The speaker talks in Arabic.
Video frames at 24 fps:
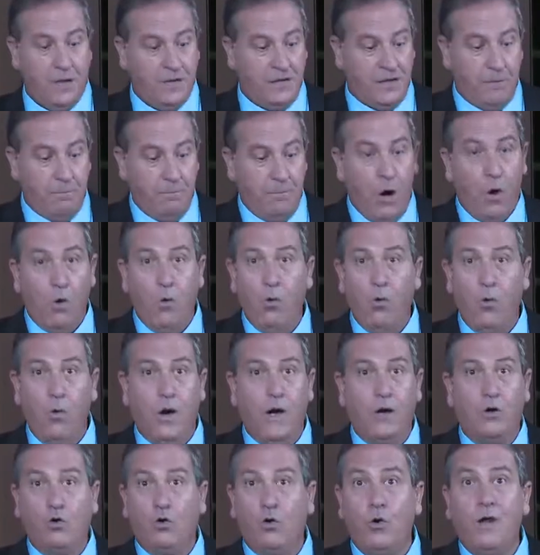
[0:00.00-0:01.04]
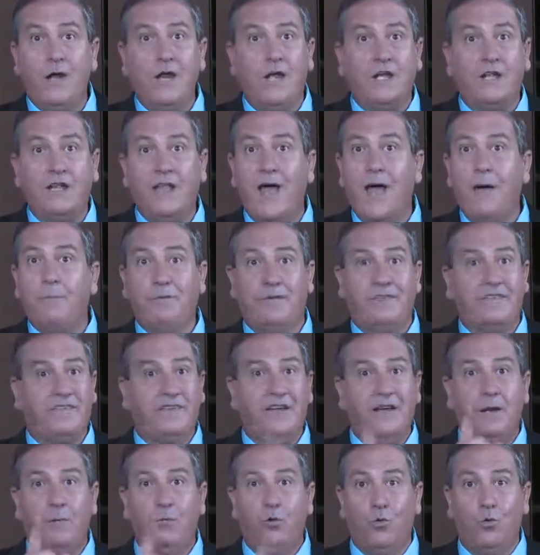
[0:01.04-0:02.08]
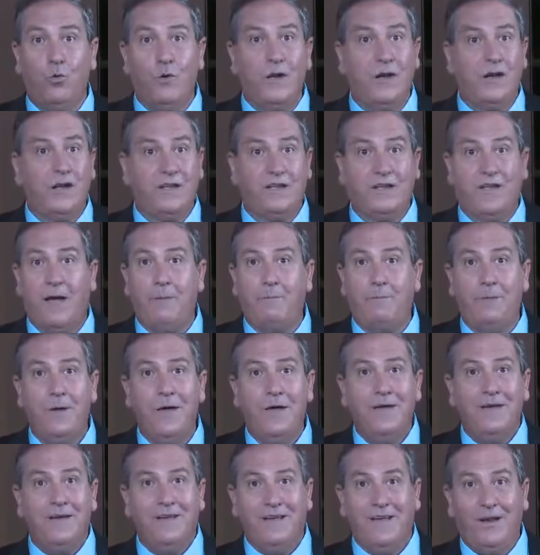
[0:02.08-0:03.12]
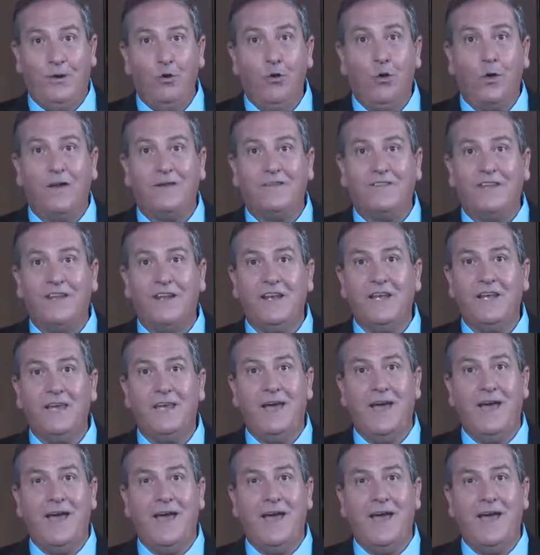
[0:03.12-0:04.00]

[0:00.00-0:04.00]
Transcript: طب ما هو كل كتاب الصيني بقول الكتاب اللغة الصينية